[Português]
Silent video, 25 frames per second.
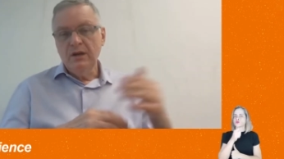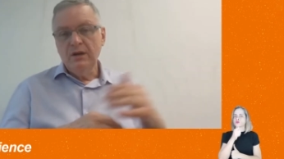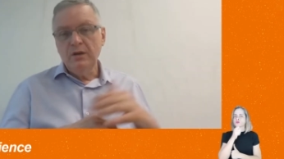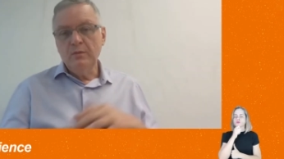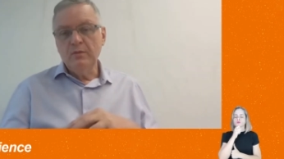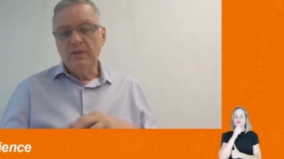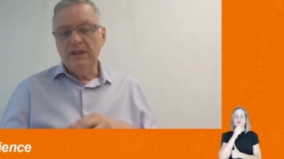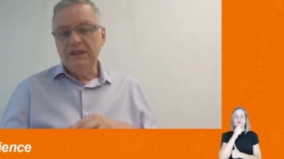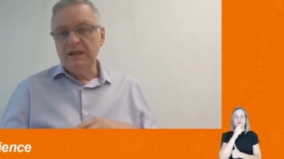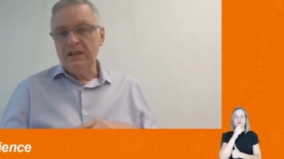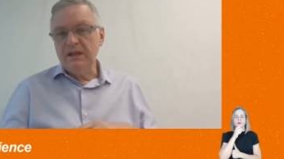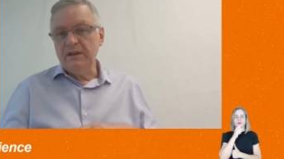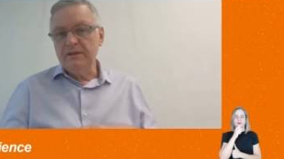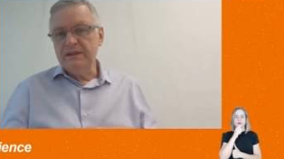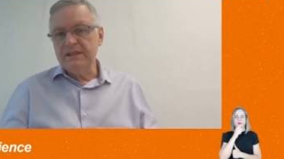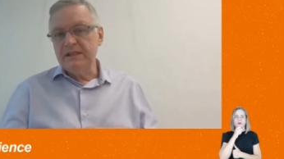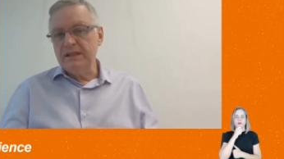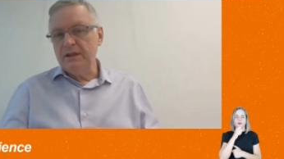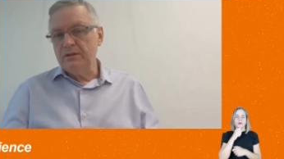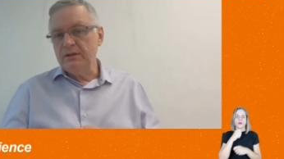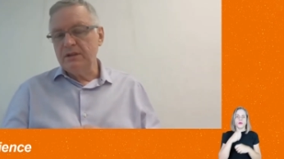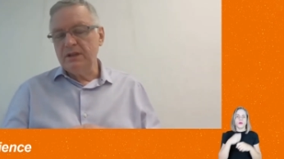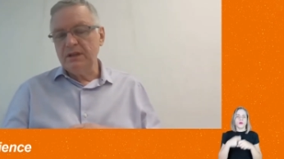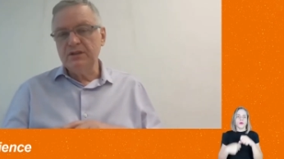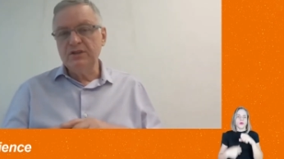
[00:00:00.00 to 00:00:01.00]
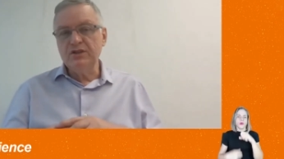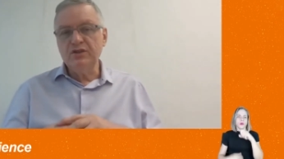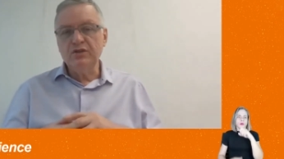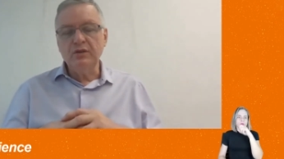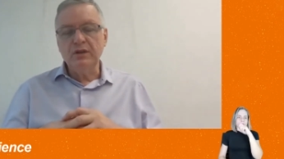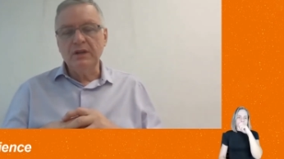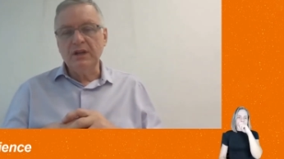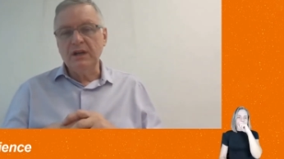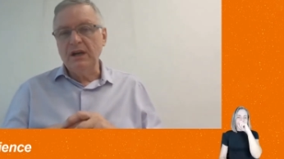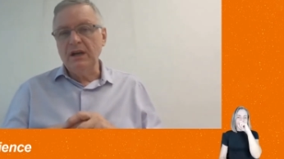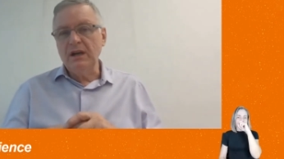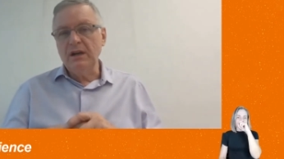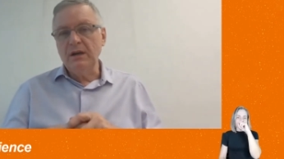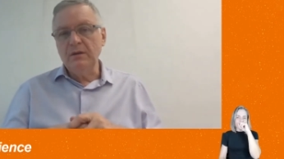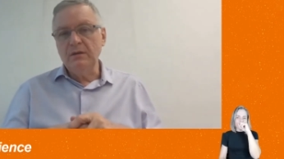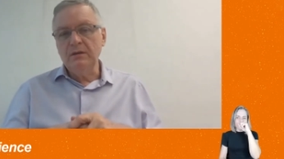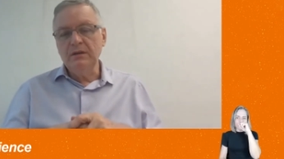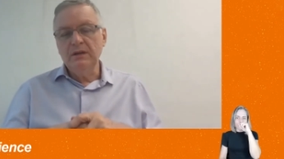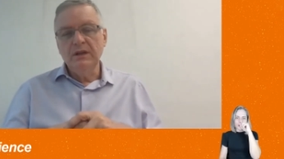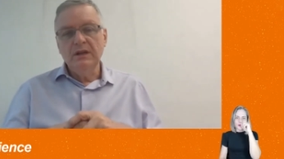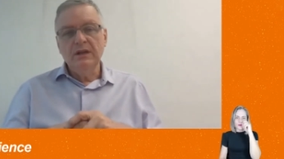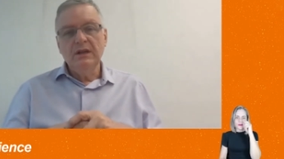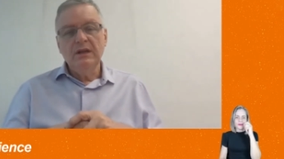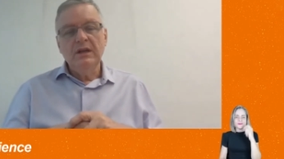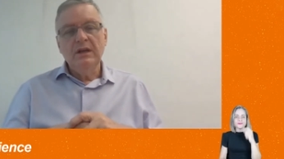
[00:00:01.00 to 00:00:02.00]
uma televisão
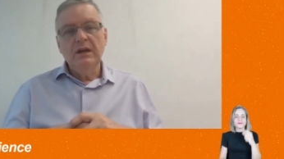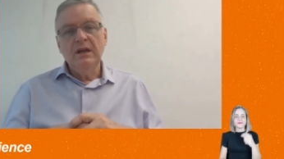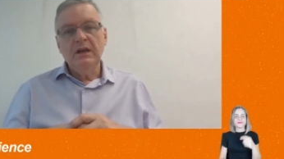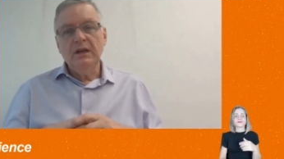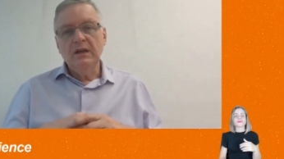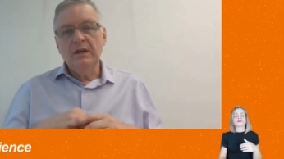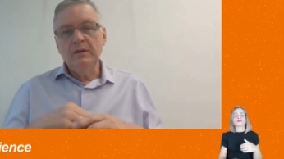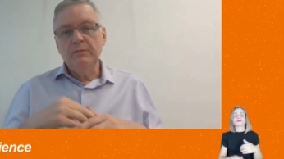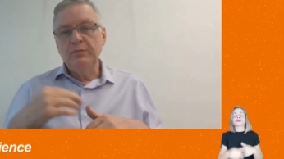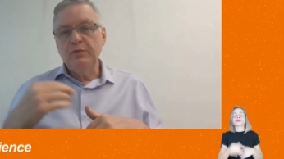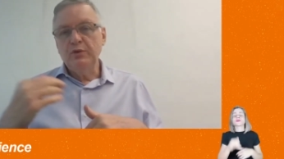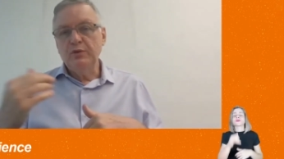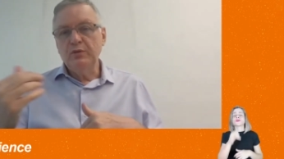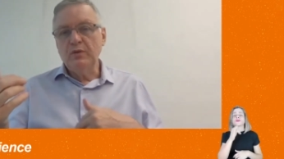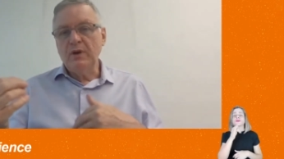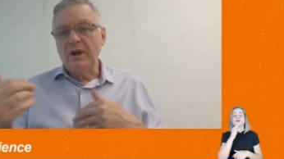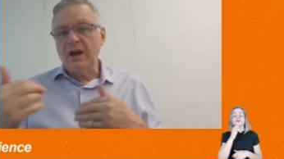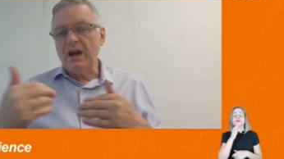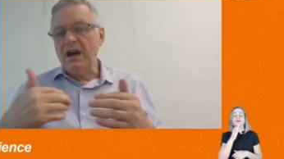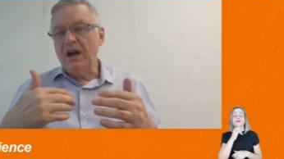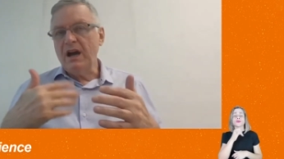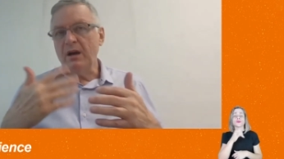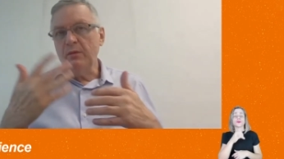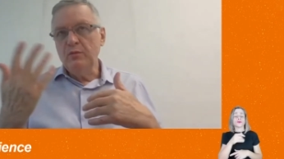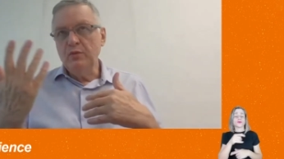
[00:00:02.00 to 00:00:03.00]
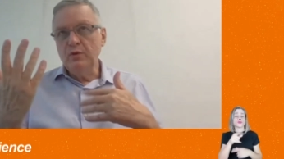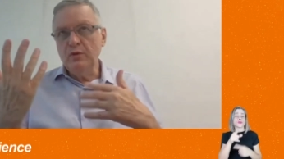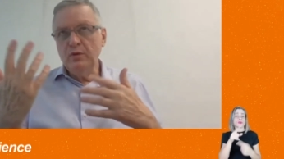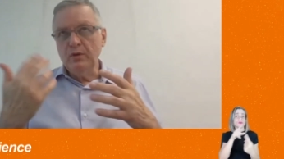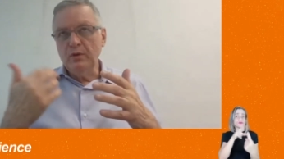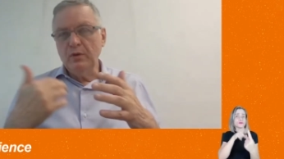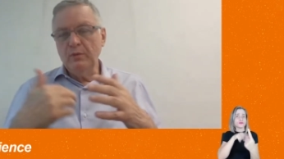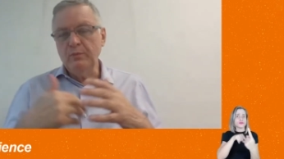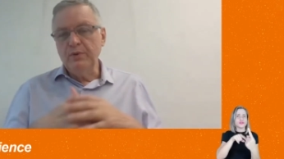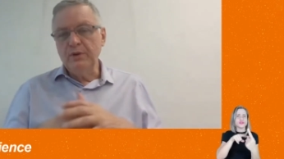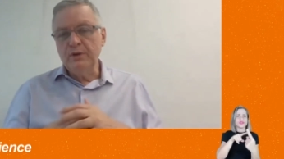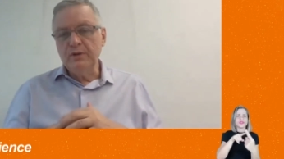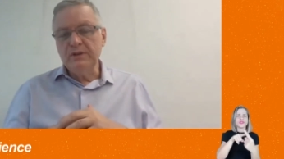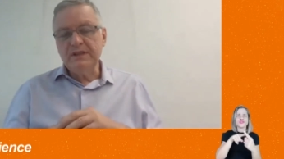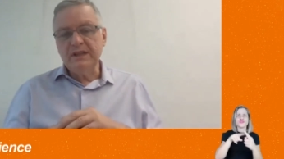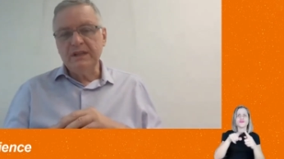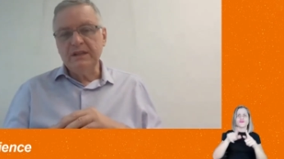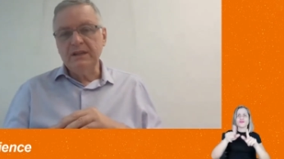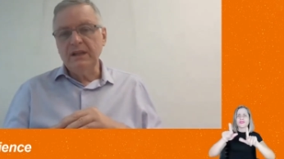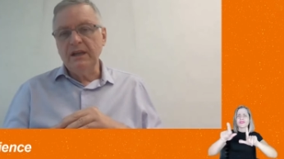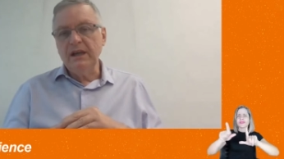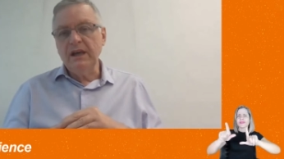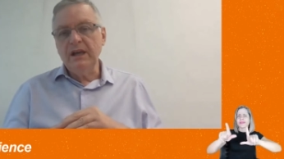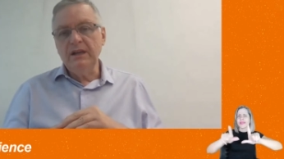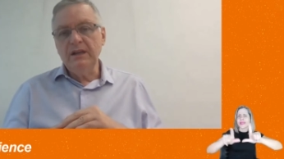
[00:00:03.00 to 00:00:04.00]
tradicional é, por um cabo ou pelo
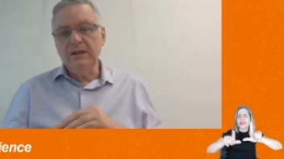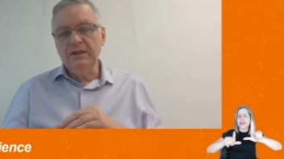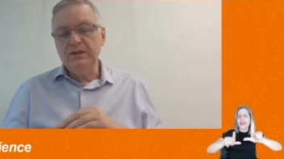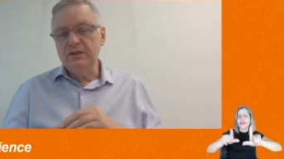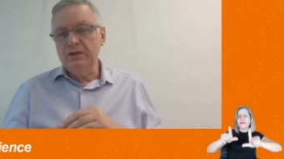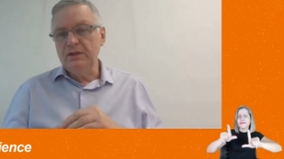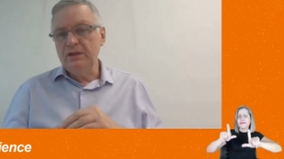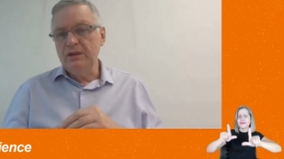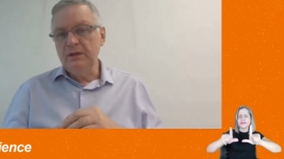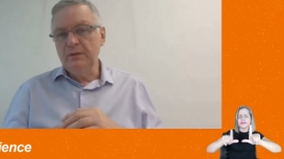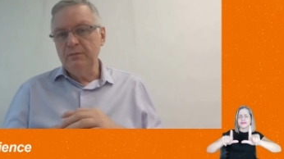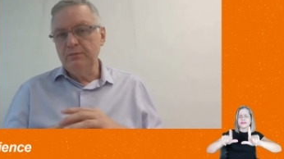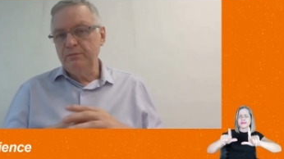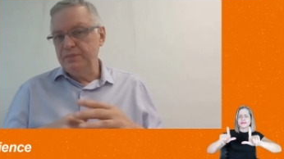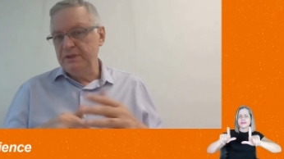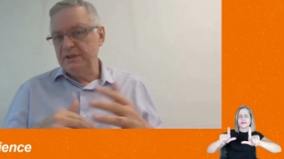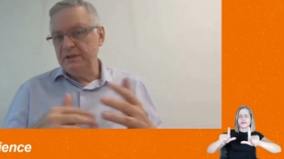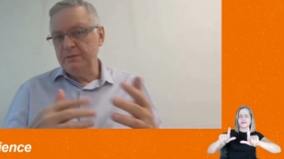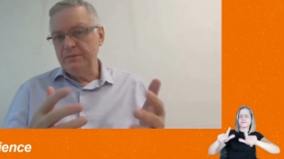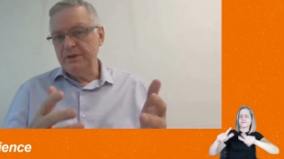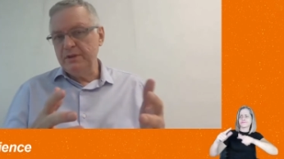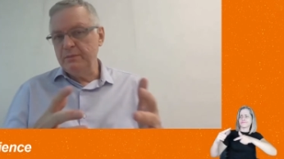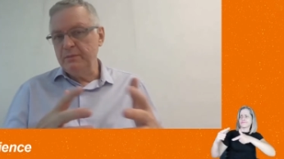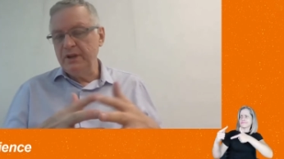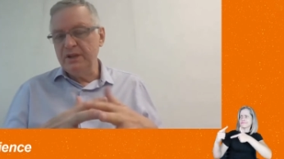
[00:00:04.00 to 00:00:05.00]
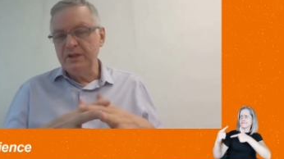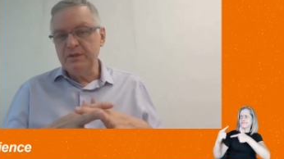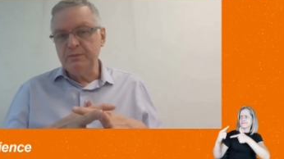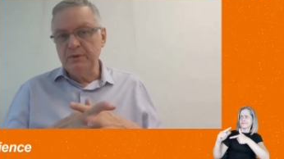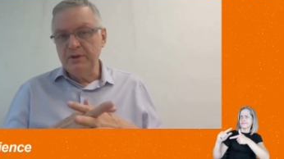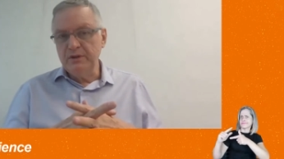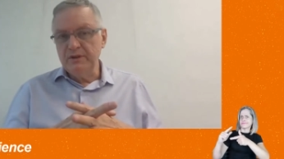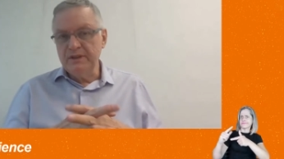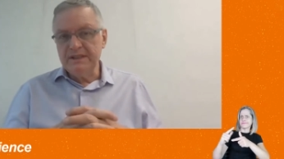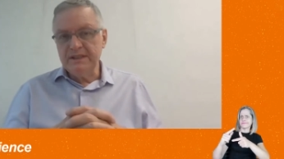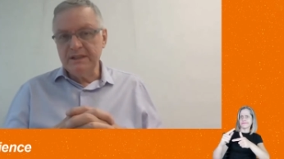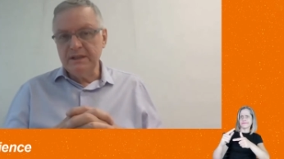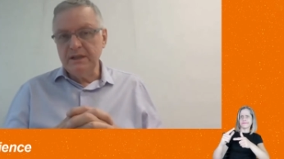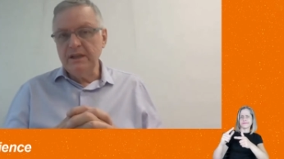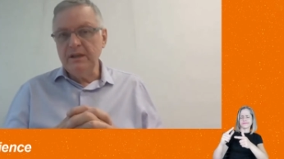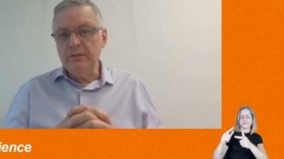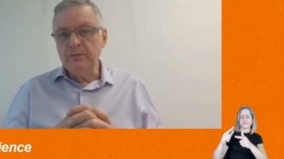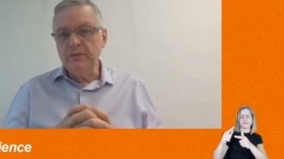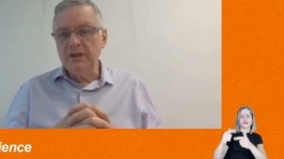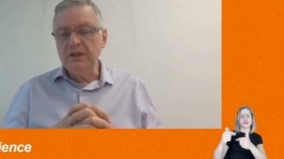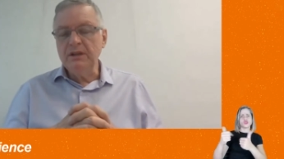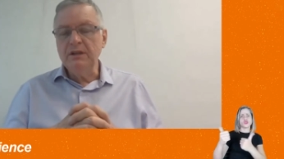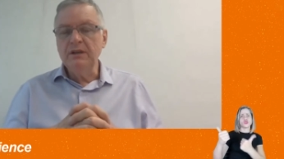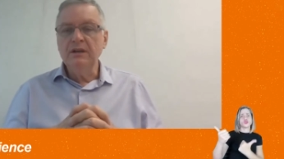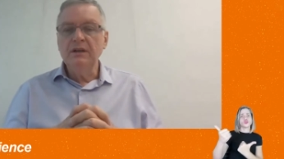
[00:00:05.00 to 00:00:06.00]
satélite, simplesmente pelo
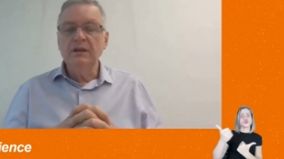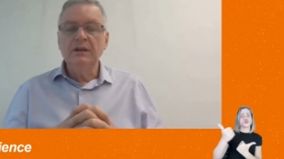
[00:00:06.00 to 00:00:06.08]
streaming.